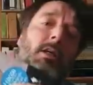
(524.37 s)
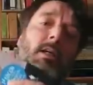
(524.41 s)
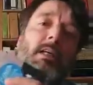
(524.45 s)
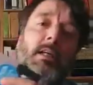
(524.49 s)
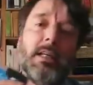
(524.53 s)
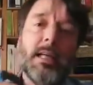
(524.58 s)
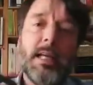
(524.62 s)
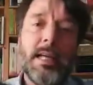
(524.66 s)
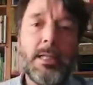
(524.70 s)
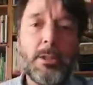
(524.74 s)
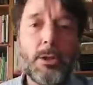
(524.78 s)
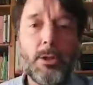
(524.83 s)

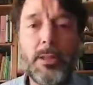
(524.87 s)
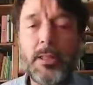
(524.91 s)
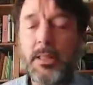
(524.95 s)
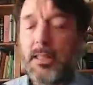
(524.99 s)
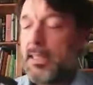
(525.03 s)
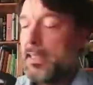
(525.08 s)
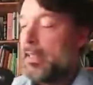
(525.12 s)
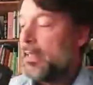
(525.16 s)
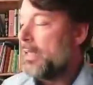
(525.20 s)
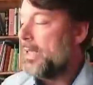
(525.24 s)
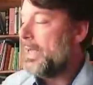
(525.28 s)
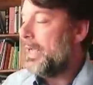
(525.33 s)
Entonces,
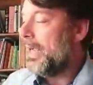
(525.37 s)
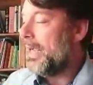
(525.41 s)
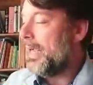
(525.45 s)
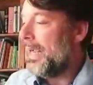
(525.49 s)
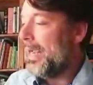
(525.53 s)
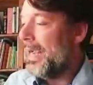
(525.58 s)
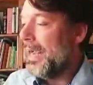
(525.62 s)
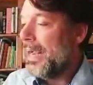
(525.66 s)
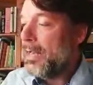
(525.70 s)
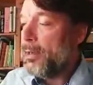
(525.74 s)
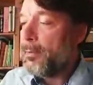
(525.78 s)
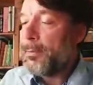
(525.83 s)

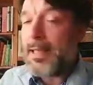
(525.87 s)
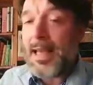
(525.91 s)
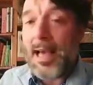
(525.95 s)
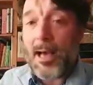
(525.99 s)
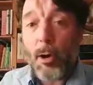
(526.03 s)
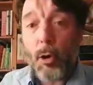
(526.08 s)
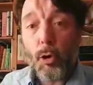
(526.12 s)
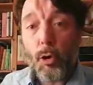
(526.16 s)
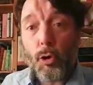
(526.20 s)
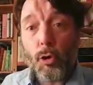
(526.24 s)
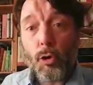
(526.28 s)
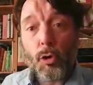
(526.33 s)
él
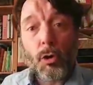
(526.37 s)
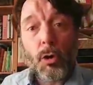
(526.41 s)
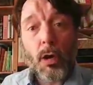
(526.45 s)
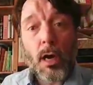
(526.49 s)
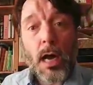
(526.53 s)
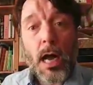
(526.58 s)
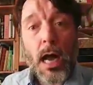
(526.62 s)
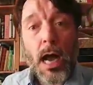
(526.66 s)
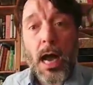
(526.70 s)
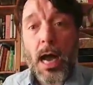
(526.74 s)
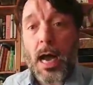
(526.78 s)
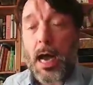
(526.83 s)
viajó
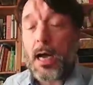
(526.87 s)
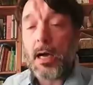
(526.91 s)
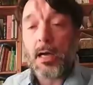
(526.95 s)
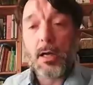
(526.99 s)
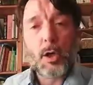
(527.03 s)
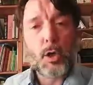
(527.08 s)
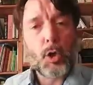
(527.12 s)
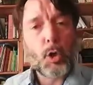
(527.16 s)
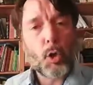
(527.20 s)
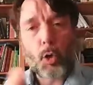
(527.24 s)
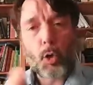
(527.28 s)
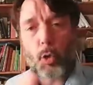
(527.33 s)
a
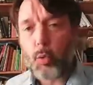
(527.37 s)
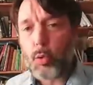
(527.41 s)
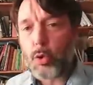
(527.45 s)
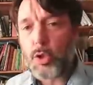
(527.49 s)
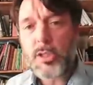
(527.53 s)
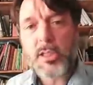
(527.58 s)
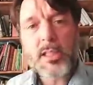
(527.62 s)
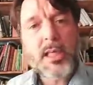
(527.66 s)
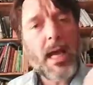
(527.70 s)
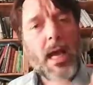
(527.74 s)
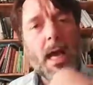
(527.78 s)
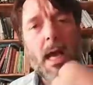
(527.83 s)

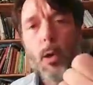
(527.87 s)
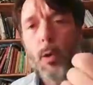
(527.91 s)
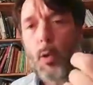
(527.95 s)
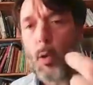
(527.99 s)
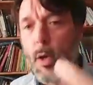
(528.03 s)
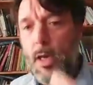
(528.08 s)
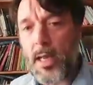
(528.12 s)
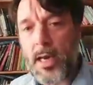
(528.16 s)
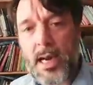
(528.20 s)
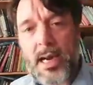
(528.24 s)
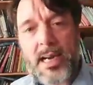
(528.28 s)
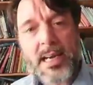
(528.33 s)
Rusia,
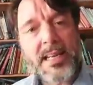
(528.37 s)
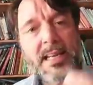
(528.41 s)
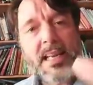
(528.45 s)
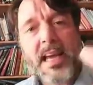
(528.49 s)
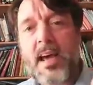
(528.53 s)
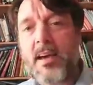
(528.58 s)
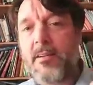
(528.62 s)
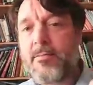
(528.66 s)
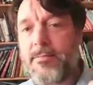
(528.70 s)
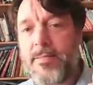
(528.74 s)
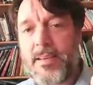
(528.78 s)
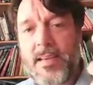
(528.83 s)
Ucrania,
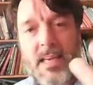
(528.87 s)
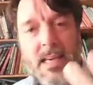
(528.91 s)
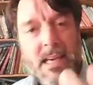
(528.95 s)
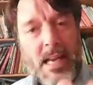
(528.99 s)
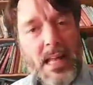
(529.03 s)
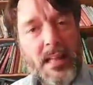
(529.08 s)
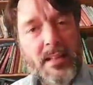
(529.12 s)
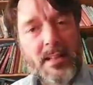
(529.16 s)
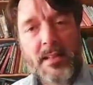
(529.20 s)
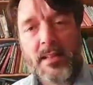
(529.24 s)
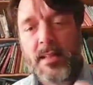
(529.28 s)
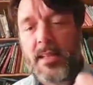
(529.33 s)

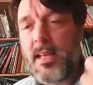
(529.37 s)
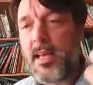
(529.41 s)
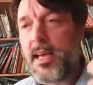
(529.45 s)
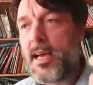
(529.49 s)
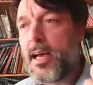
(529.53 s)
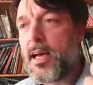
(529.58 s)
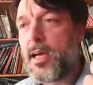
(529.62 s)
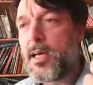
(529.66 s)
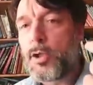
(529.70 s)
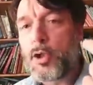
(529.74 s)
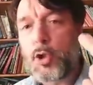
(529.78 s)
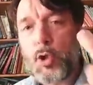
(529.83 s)

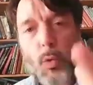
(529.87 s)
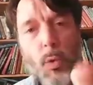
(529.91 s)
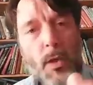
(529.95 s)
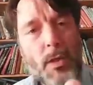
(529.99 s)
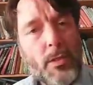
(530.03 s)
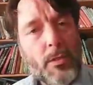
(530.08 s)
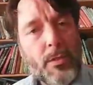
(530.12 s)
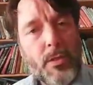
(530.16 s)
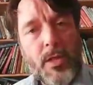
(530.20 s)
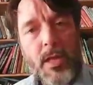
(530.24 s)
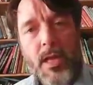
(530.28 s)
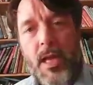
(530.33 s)
Finlandia,
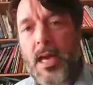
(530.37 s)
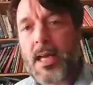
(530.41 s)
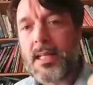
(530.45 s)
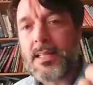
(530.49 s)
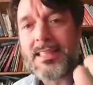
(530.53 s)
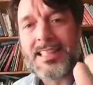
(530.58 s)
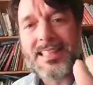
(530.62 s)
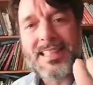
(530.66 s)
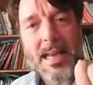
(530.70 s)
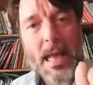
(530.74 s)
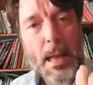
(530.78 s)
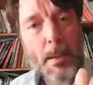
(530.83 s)
Suecia,
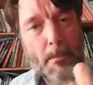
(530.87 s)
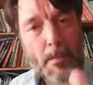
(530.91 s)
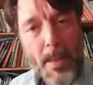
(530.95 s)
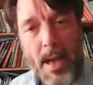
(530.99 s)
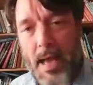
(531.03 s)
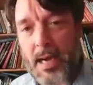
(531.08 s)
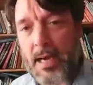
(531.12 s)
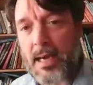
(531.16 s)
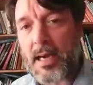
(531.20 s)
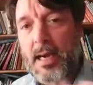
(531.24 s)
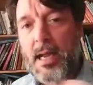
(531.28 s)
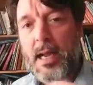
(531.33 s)

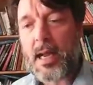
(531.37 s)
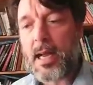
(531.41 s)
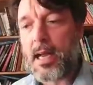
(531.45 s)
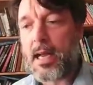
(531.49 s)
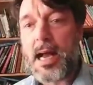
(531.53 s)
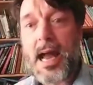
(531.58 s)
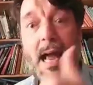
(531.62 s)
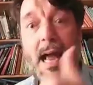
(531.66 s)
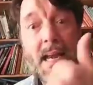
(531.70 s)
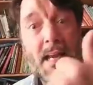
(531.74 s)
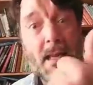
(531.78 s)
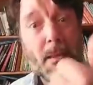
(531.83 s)
Dinamarca,
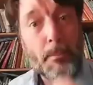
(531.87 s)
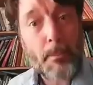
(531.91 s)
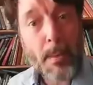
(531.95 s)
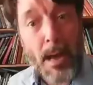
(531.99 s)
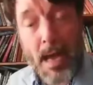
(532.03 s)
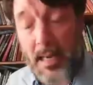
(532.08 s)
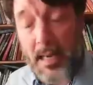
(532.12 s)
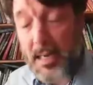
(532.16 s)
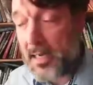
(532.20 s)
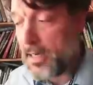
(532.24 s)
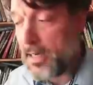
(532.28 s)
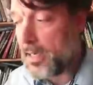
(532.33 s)

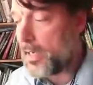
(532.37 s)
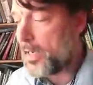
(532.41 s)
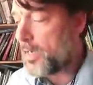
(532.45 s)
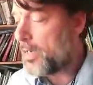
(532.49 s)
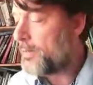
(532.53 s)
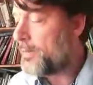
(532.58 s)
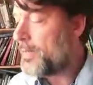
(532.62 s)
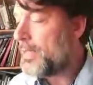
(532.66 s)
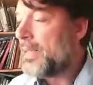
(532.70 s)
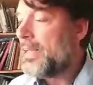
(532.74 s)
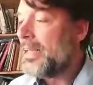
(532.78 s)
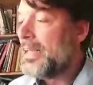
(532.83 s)
Alemania,
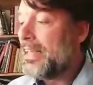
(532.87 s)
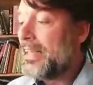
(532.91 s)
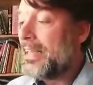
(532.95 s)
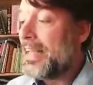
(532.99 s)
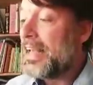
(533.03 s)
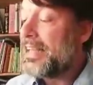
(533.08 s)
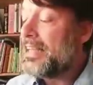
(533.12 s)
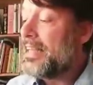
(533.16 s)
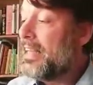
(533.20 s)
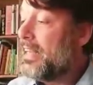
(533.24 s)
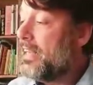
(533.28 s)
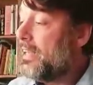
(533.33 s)
y
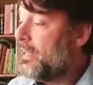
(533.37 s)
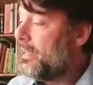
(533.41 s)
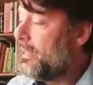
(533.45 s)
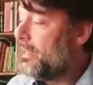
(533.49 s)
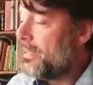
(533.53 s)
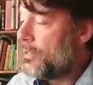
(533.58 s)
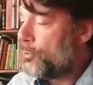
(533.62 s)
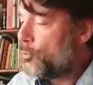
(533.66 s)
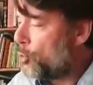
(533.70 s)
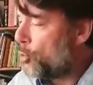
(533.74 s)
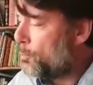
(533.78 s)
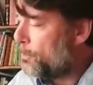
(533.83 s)
allí, y
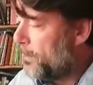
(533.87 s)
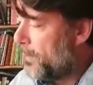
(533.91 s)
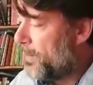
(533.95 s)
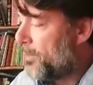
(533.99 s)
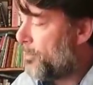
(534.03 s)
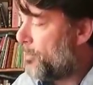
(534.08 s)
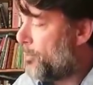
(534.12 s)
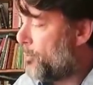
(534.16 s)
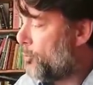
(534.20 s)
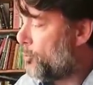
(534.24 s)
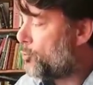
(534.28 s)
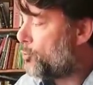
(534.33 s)
esto es
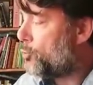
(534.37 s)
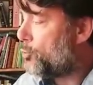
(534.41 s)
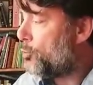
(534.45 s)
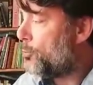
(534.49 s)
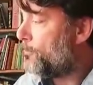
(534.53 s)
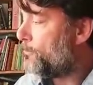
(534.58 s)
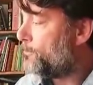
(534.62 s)
precioso,